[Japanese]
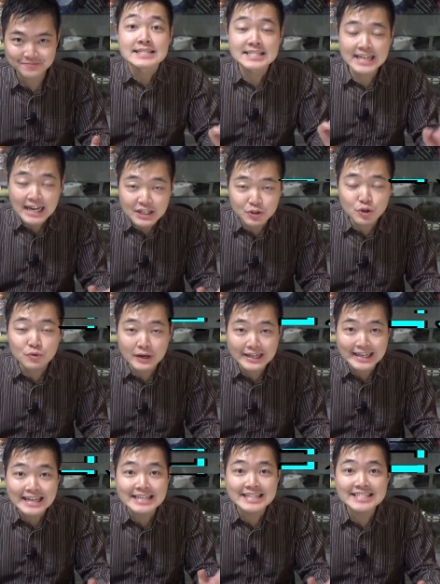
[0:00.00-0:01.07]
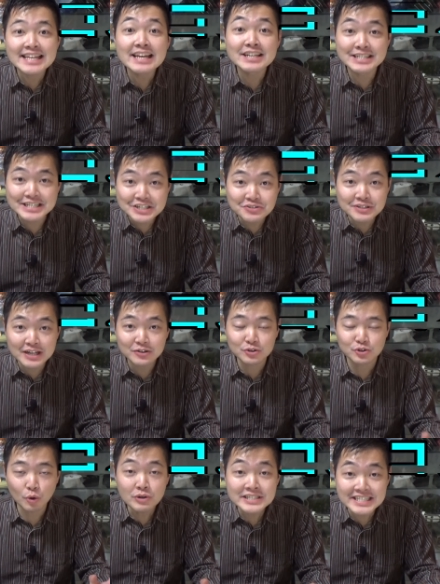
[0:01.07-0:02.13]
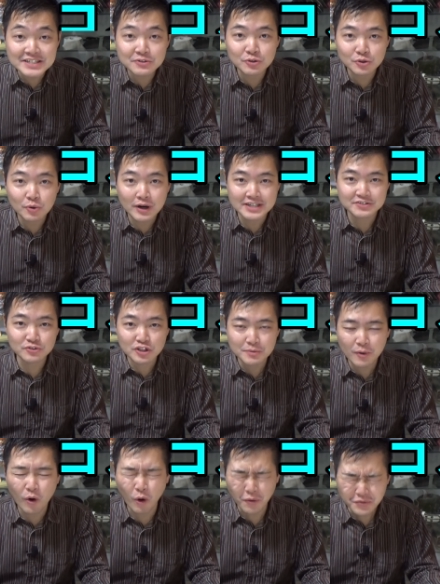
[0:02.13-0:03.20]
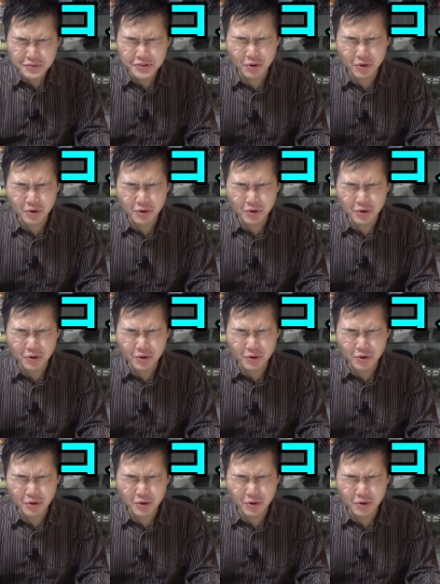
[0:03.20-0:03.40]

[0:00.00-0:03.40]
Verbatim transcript: さあというわけで2020年のどんじろの動画ちょっとでもほん